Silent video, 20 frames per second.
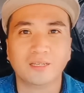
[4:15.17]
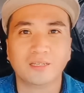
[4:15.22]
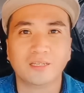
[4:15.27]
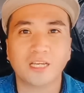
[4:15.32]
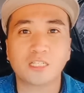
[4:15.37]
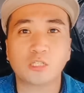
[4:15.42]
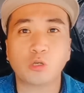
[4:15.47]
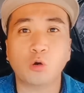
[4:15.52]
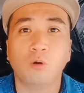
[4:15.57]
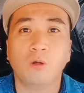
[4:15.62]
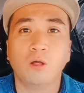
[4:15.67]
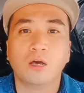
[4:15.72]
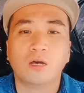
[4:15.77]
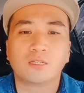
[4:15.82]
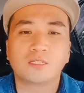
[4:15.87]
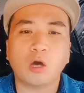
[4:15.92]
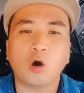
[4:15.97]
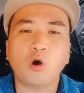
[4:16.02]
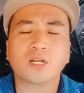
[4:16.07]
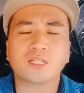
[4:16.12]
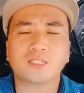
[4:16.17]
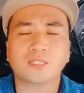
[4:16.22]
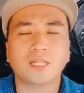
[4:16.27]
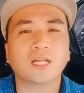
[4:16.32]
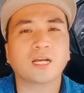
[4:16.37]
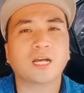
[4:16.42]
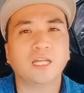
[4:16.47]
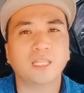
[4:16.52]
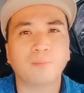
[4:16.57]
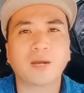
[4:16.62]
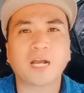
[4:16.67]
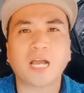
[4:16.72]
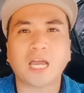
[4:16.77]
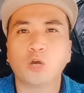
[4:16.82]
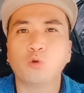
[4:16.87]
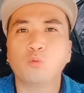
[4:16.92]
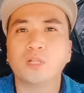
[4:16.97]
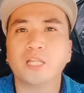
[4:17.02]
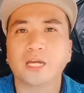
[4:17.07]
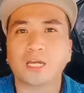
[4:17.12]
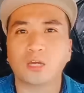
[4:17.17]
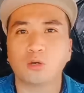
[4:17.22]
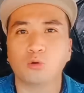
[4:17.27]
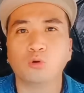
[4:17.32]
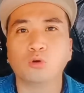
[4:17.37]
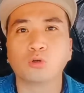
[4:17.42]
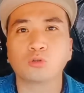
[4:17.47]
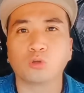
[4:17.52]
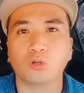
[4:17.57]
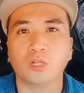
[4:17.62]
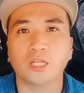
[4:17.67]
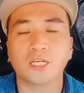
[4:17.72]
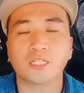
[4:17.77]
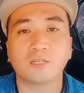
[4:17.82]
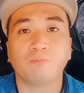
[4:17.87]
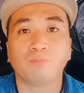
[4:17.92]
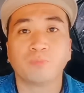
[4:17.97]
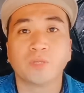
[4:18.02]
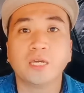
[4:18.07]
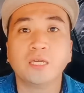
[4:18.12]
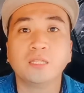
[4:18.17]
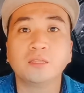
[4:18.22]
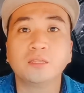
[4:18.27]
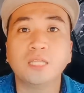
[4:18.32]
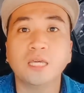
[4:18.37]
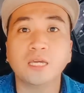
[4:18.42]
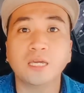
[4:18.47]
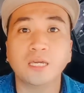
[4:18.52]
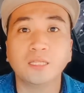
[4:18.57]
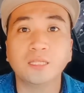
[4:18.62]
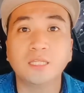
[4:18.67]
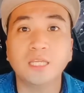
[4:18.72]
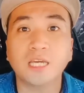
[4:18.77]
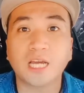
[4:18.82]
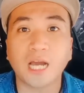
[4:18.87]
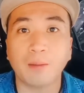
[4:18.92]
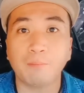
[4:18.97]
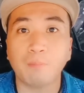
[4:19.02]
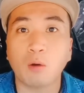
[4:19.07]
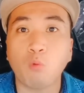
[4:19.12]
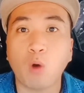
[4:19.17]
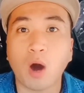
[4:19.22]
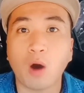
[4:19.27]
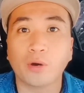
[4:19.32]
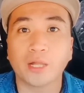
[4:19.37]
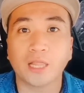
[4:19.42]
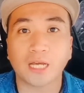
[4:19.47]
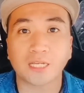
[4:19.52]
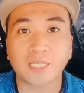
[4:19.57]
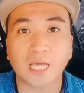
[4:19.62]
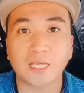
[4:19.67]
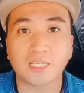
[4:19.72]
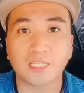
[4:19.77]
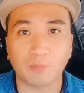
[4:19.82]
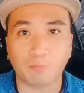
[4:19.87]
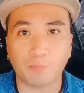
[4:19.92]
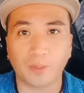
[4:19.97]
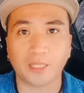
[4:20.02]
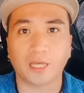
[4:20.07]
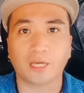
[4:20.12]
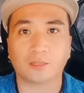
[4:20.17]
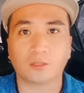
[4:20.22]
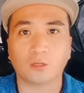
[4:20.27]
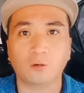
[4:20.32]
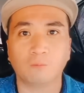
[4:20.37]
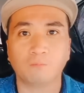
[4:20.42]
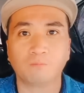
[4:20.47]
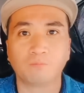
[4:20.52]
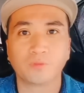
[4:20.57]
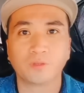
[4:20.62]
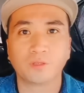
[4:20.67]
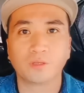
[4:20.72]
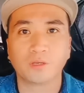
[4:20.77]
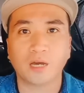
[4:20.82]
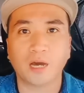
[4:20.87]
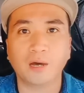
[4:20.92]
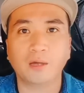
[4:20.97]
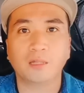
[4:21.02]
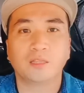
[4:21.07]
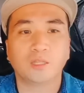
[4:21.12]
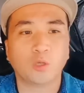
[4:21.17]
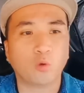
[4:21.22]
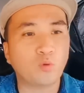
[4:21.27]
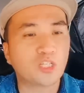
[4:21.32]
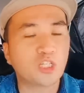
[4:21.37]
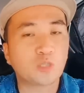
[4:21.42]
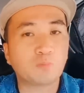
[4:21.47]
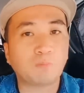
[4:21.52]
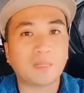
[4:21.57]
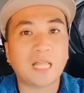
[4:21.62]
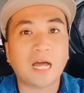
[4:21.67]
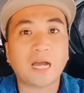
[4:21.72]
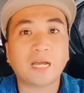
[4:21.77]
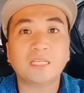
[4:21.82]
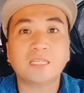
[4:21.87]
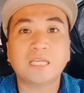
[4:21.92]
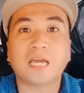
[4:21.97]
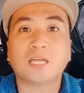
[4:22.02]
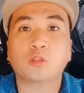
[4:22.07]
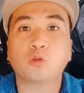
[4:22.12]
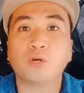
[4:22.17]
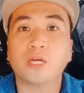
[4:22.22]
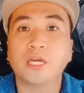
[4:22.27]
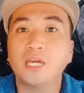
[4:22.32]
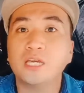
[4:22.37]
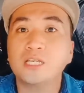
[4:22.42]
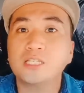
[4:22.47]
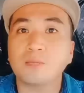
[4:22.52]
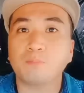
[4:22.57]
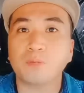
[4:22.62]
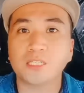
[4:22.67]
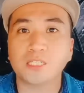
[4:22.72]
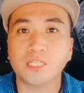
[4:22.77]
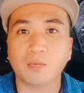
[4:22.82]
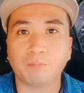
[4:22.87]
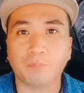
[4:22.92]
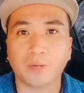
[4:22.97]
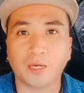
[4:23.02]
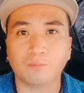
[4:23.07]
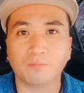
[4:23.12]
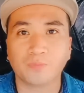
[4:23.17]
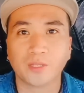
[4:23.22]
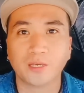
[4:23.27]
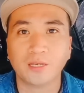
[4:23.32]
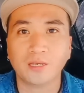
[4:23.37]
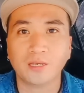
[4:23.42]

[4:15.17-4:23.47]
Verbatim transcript: Yeah, so sa oras talaga na magkahiwalay kayo utol is hinding hindi ka mawawala sa isipan nito. Ha? Na which is palagi niya itong iisip-isipin